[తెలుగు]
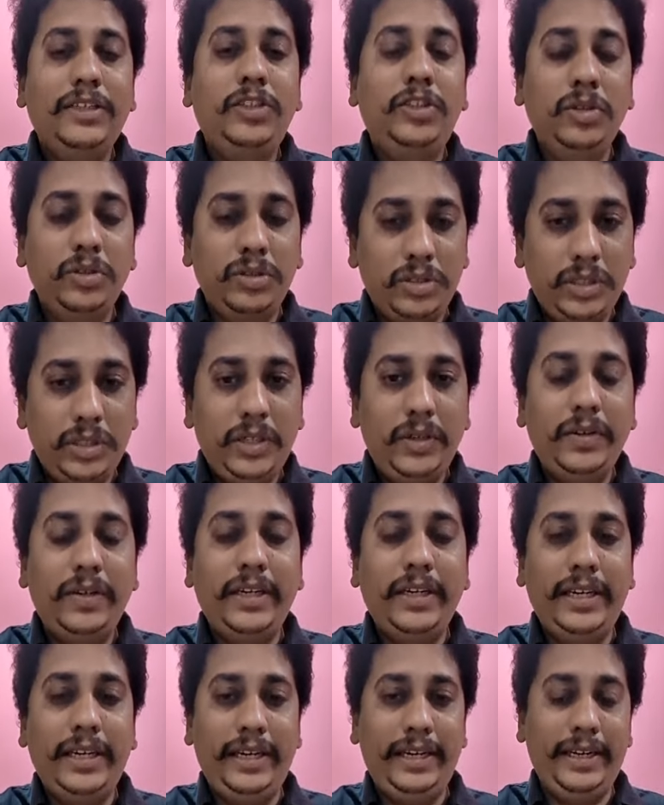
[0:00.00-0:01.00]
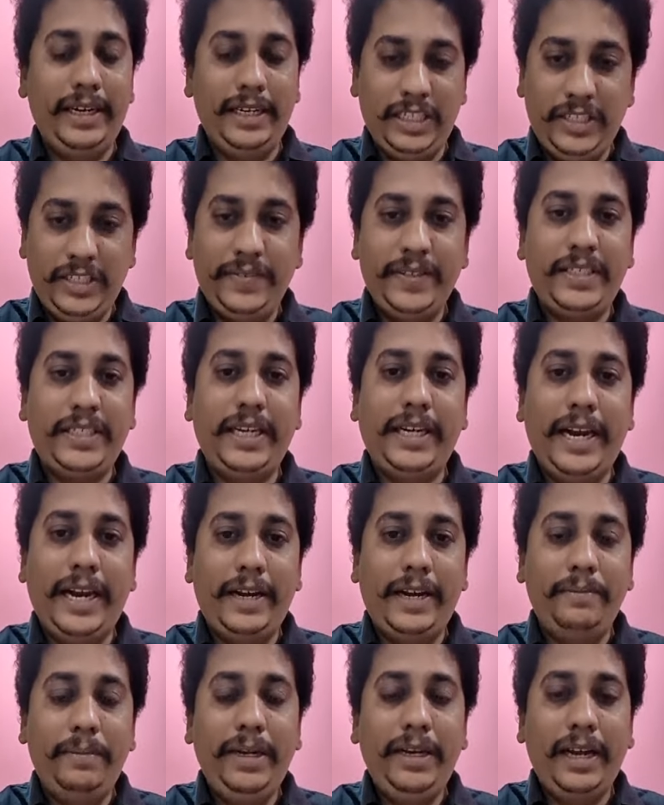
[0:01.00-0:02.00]
చూస్తూనే ఉండండి అచీవర్స్
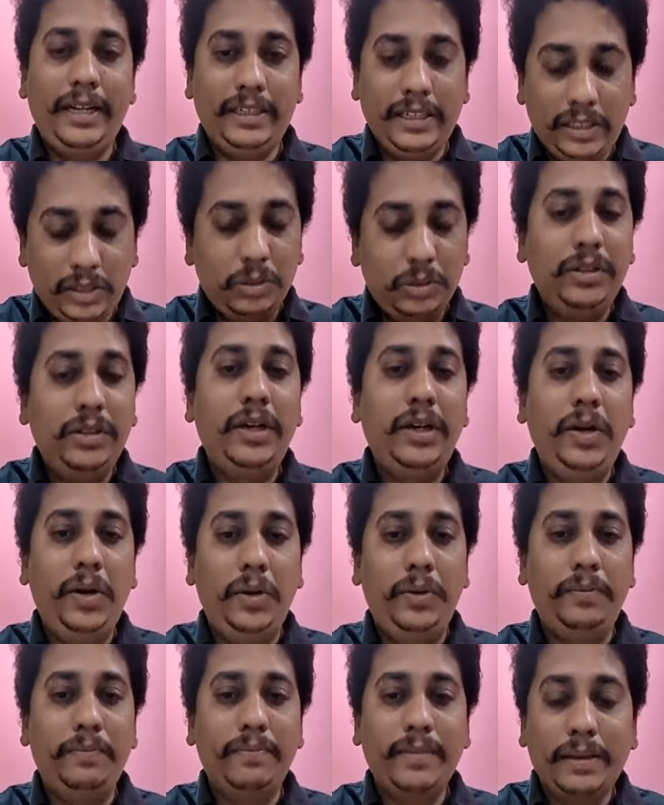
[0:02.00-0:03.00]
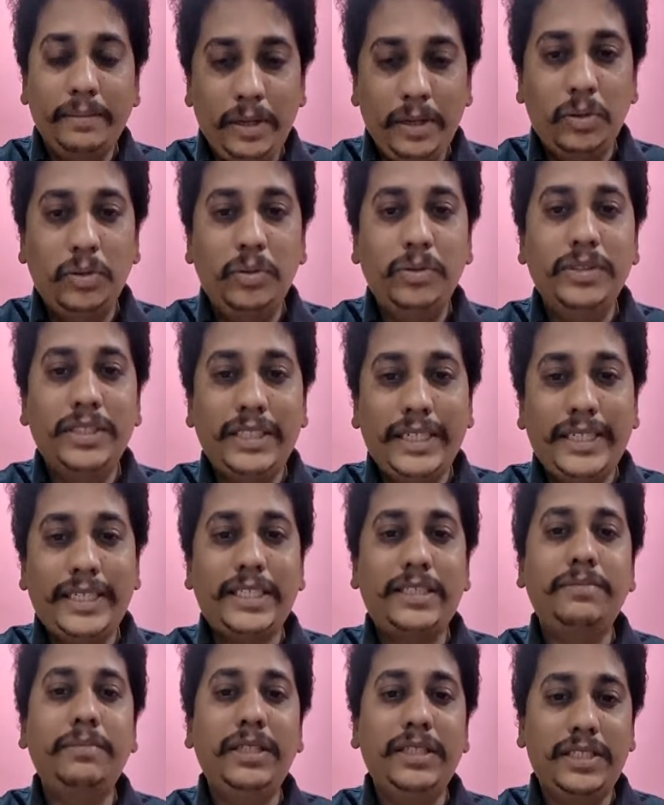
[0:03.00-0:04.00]
అకాడమీ అతి తొందరలో మీకు
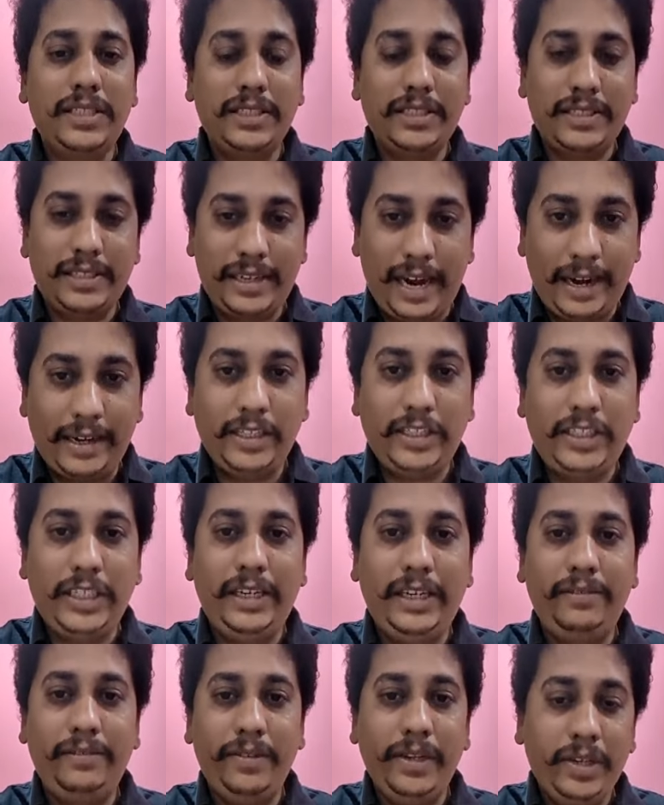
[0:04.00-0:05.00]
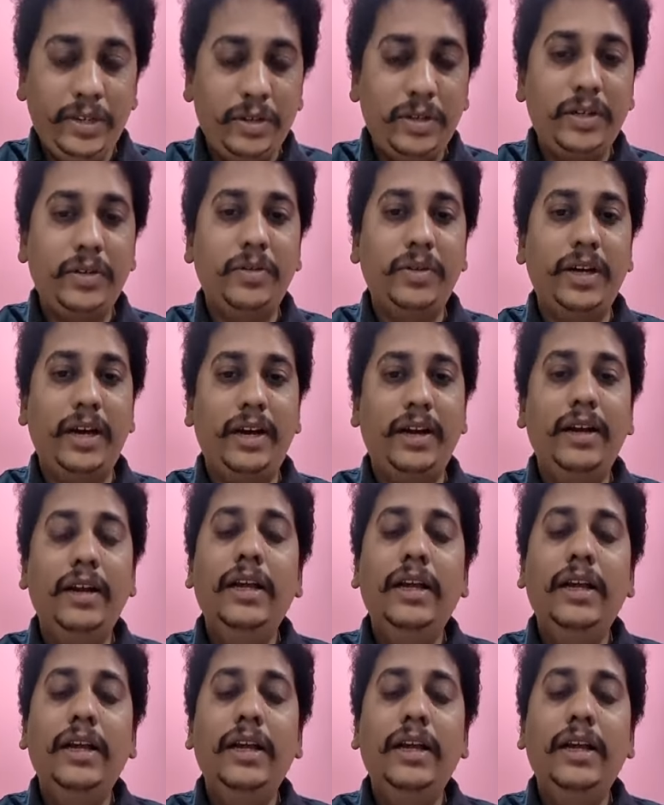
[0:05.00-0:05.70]
సిక్స్ మంత్స్ స్ట్రాటజీ వీడియోని కూడా